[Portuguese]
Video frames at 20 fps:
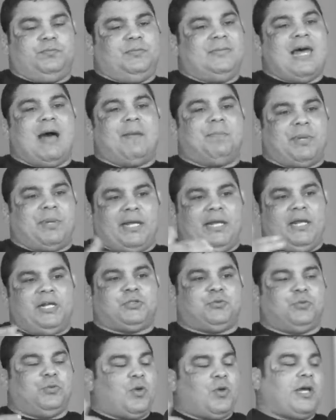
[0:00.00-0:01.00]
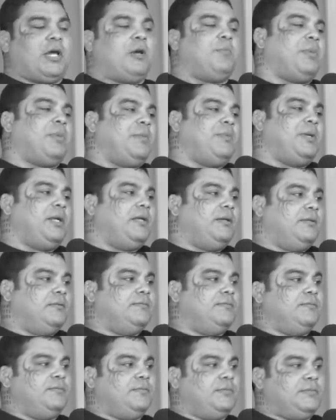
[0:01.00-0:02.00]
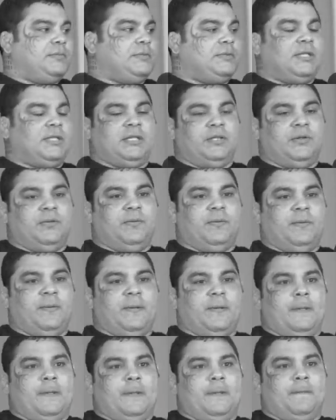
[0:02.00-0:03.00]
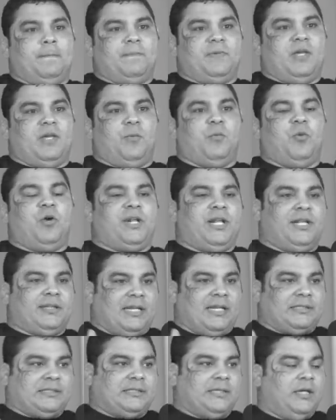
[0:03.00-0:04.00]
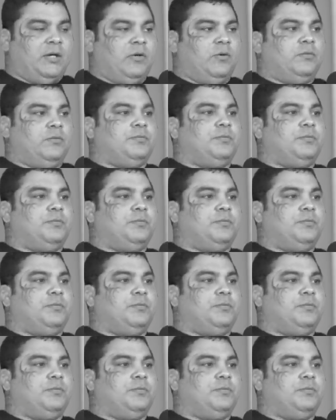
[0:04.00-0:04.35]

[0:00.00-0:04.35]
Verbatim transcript: dar para eles tudo que eu quero para mim, entendeu? Que é uma orientação,